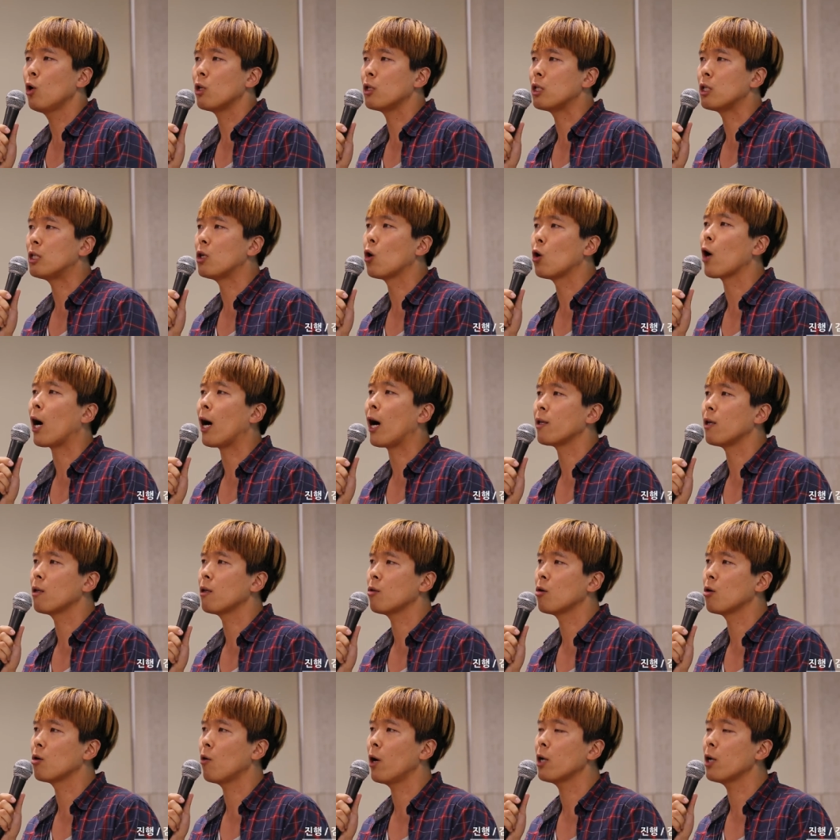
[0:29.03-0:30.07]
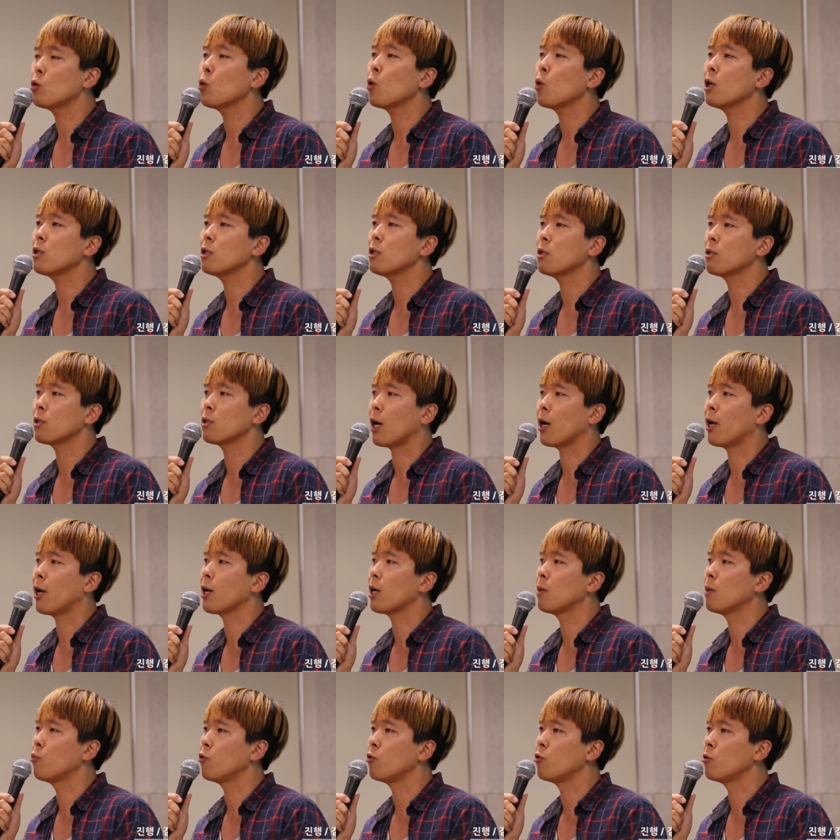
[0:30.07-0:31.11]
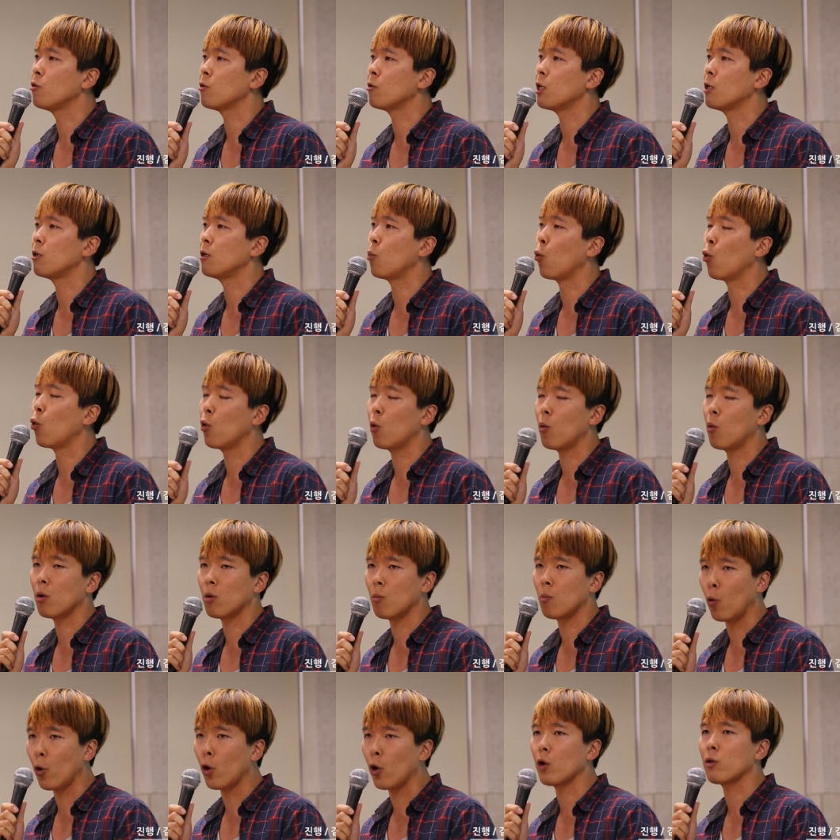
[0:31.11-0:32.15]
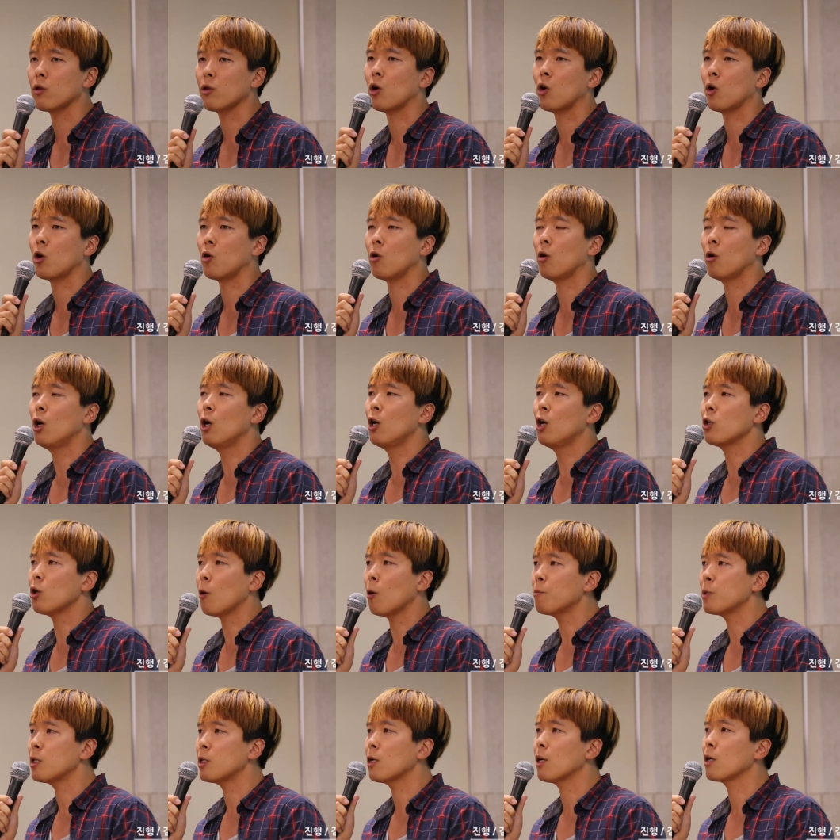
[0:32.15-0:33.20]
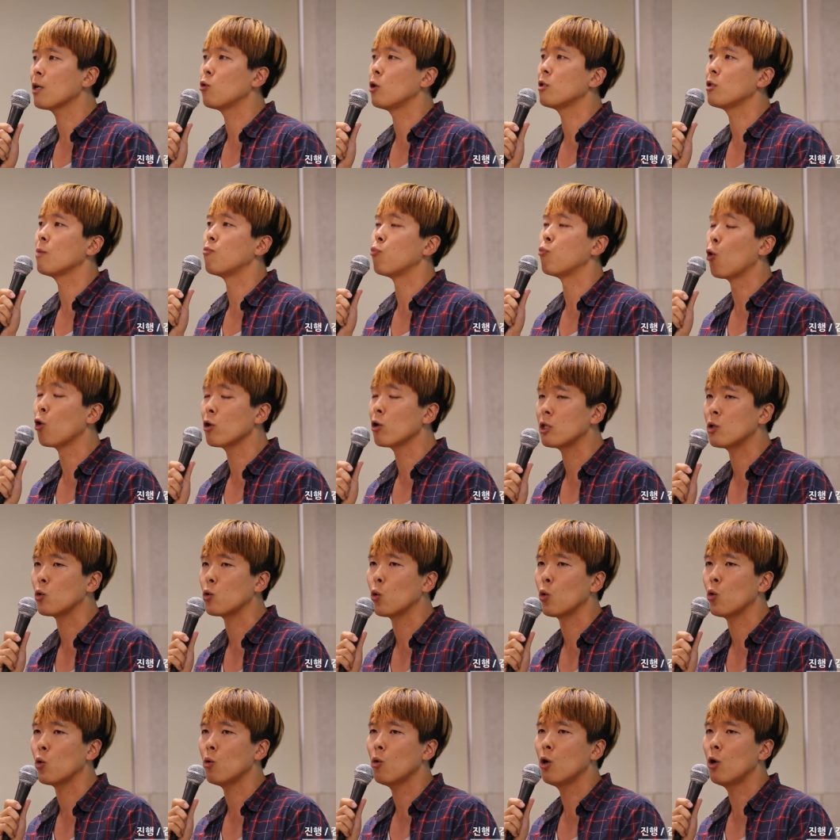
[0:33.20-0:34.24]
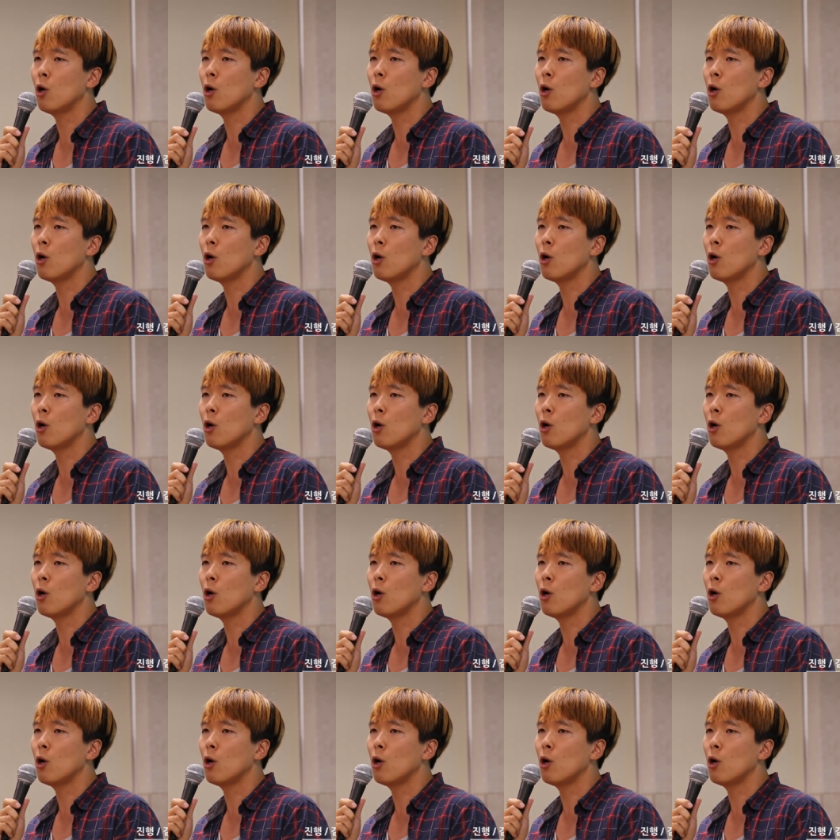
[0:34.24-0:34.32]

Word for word: 지역 안에서 활동하시는 다양한 분들이 모, 여서 협치가 도대체 무엇이고